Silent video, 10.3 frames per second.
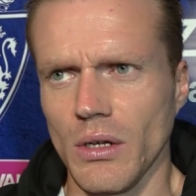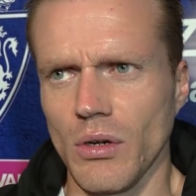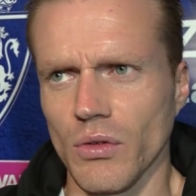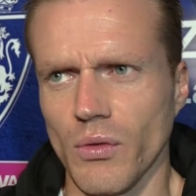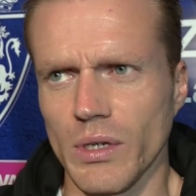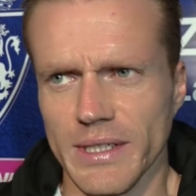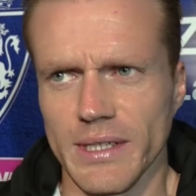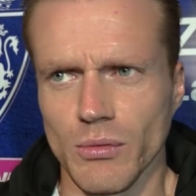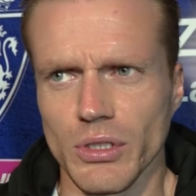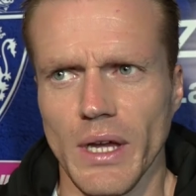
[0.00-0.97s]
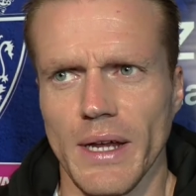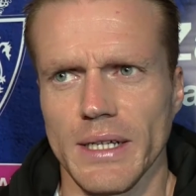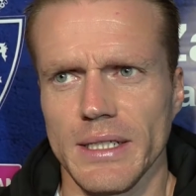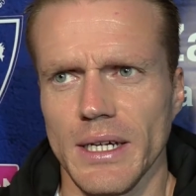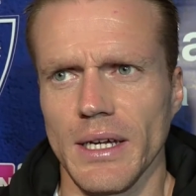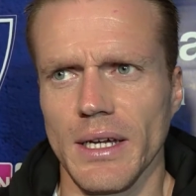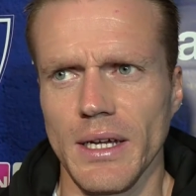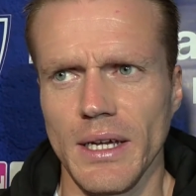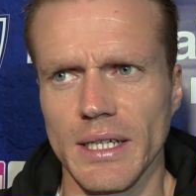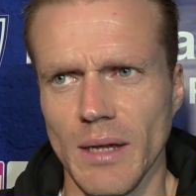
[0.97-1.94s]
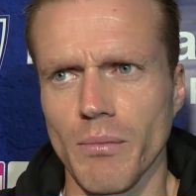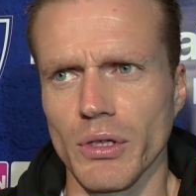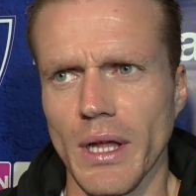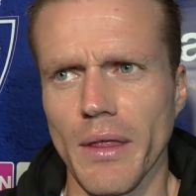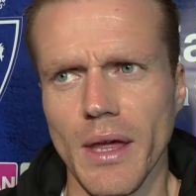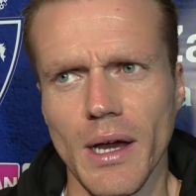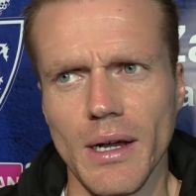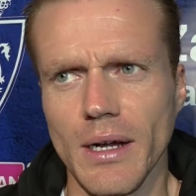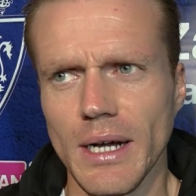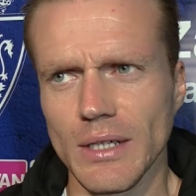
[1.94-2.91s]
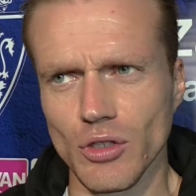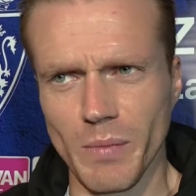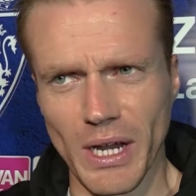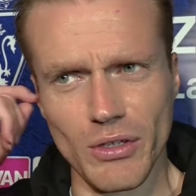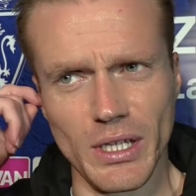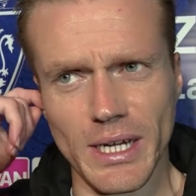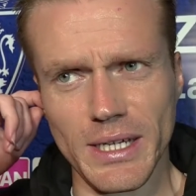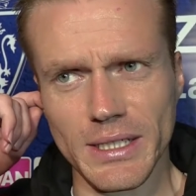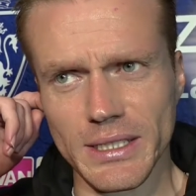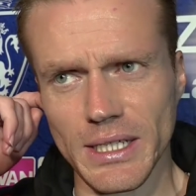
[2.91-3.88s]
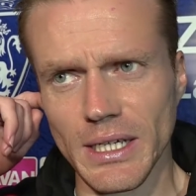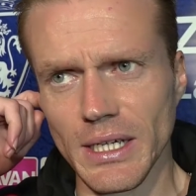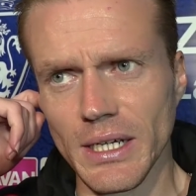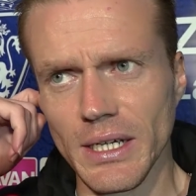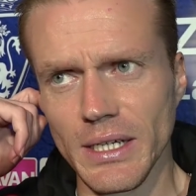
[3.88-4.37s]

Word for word: los futbolistas tenemos que dar ese, esa importancia a esos pequeños detalles y,